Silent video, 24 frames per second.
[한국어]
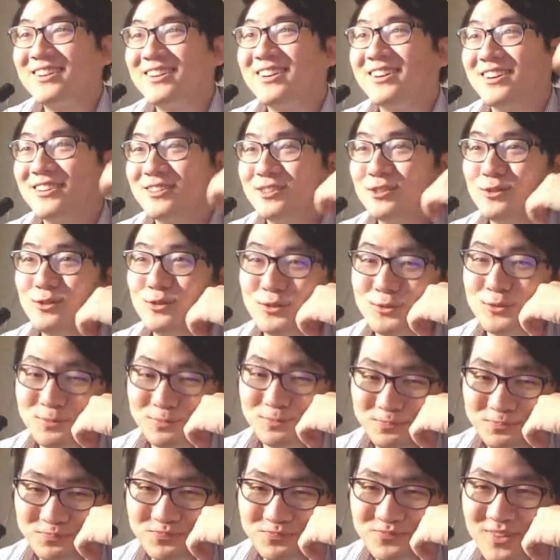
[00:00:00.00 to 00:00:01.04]

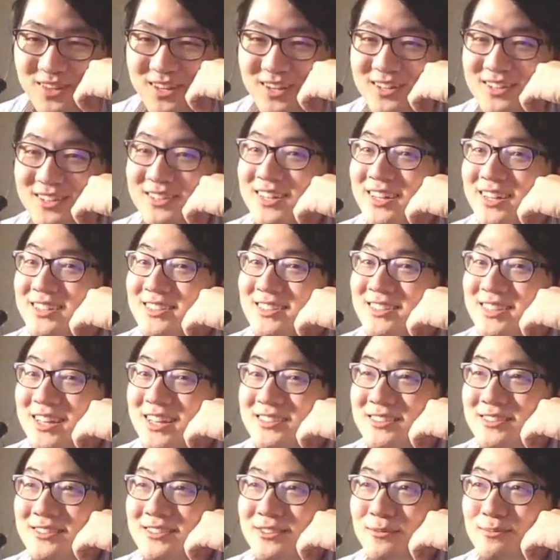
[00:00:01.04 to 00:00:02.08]
그래가지고 그날
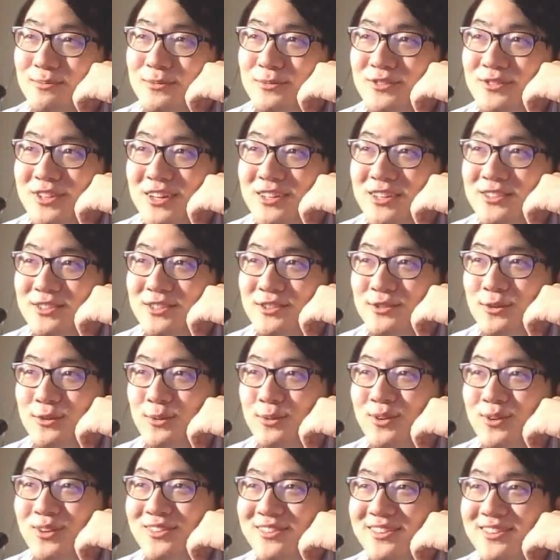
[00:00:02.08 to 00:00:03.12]
사진 엄청나게
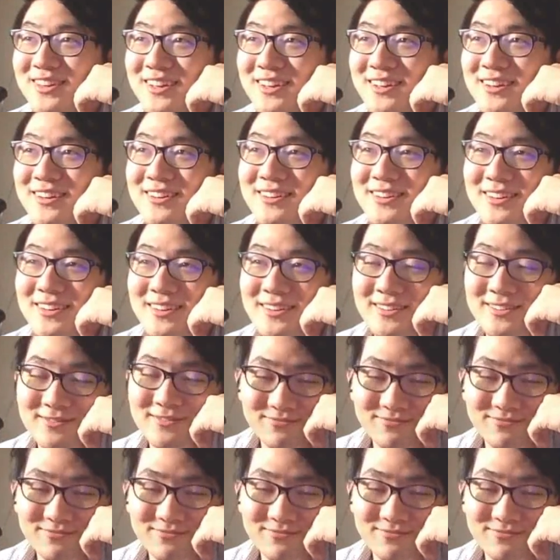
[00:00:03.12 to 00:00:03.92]
찍어서 올렸는데